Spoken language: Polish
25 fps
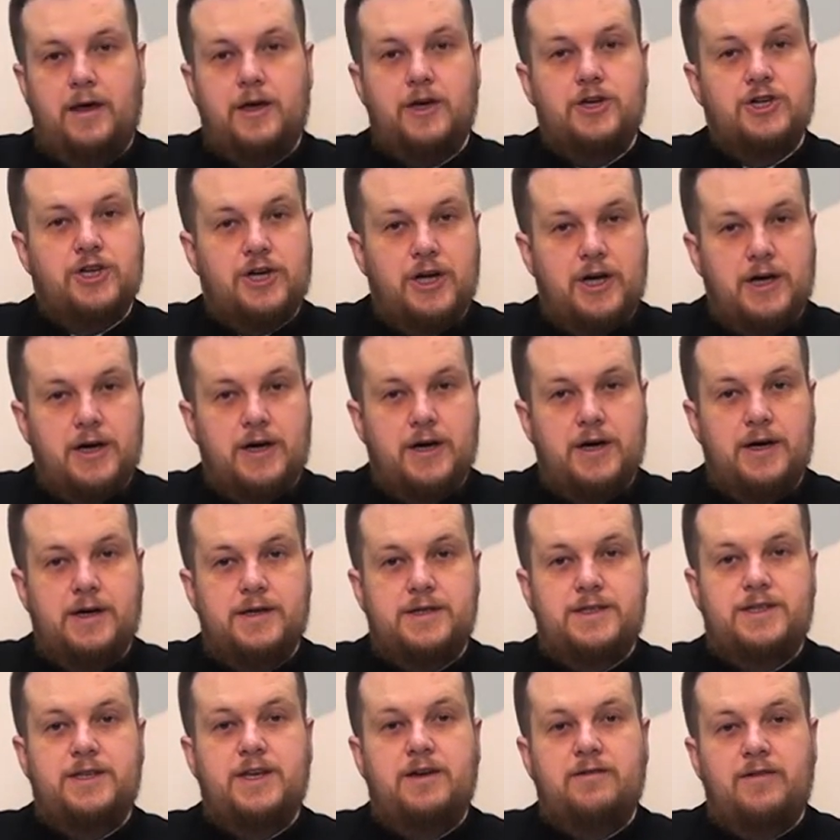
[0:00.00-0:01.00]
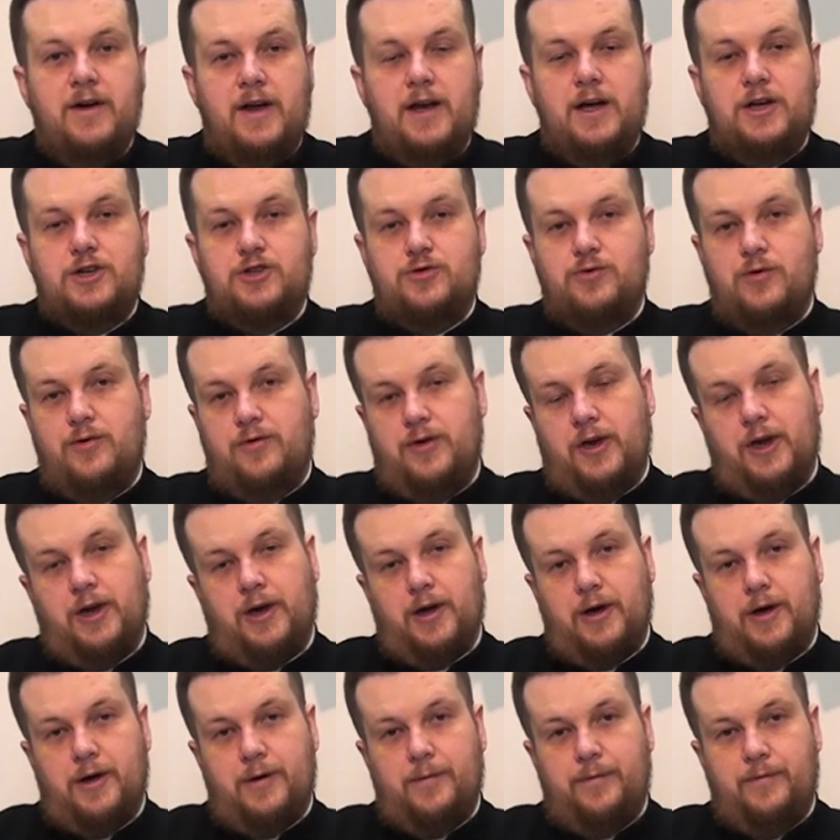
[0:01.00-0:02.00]
Grzech zniewala
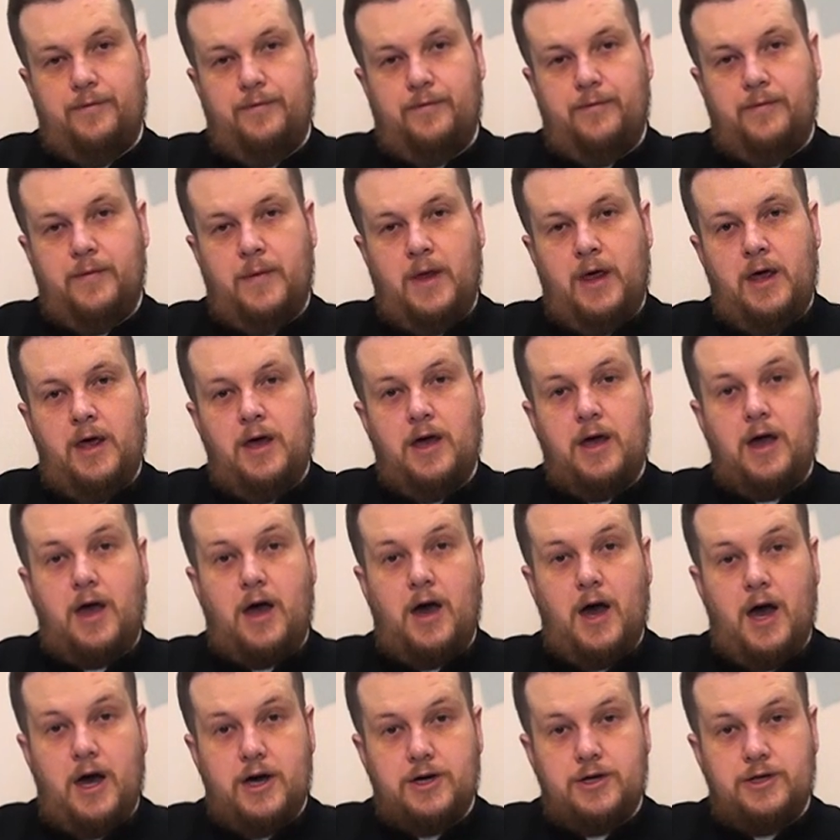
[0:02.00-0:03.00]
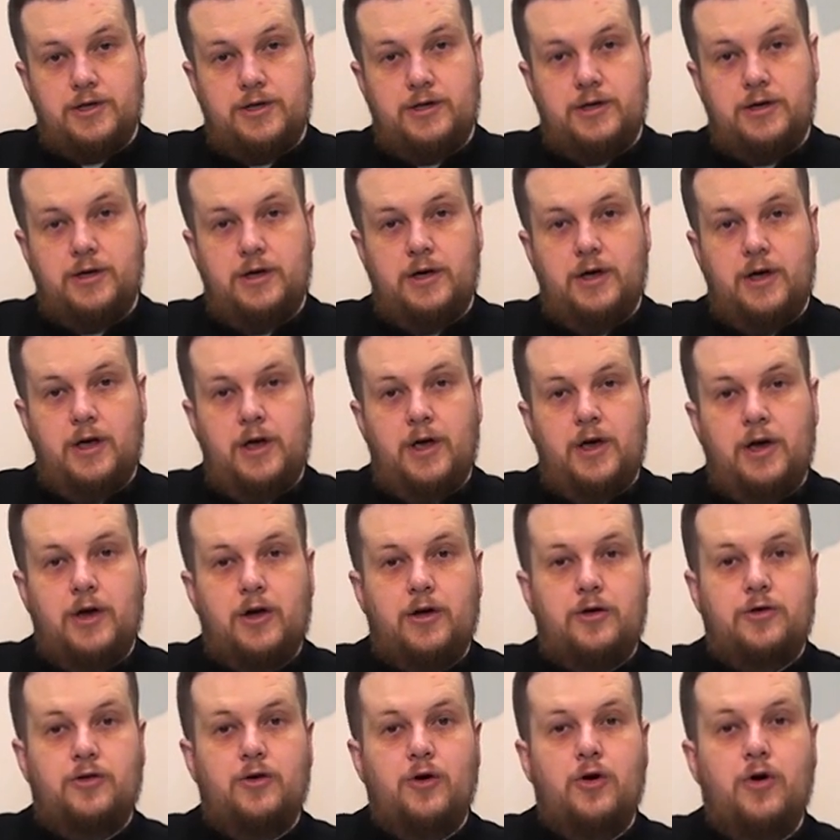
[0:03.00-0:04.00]
człowieka. Każdy,
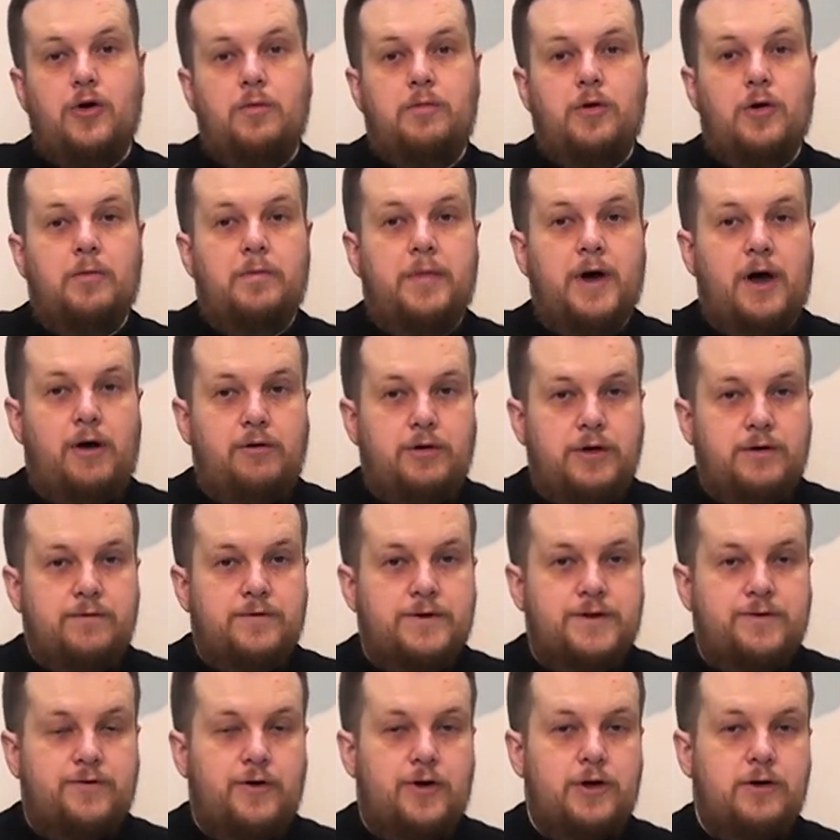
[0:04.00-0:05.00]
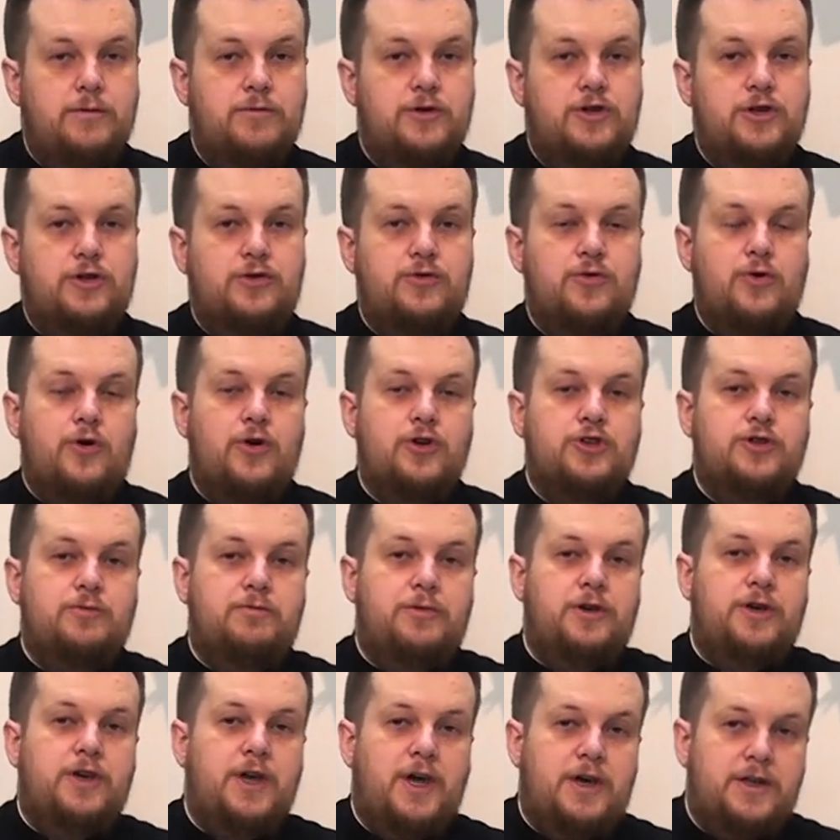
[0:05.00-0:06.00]
kto popełnił w swoim życiu
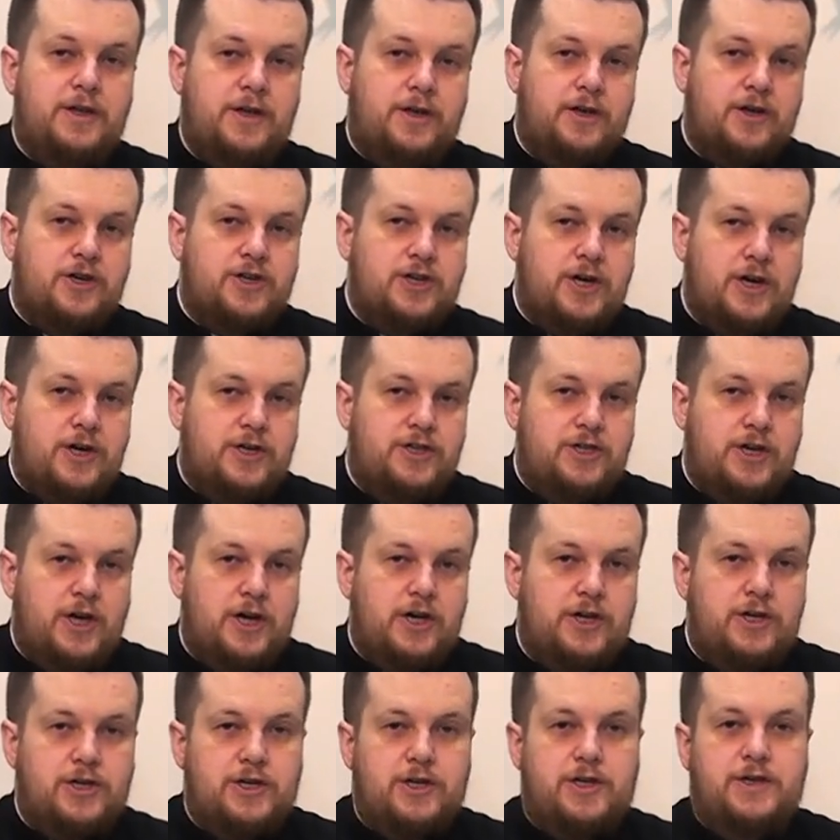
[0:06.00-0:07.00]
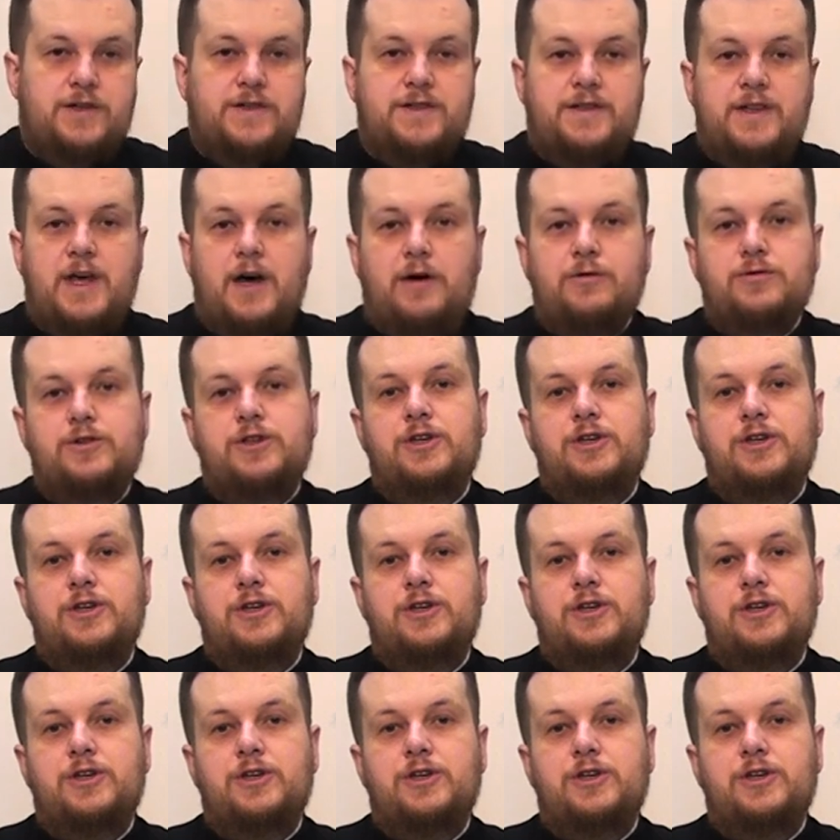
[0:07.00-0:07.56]
choćby jeden grzech ciężki, stał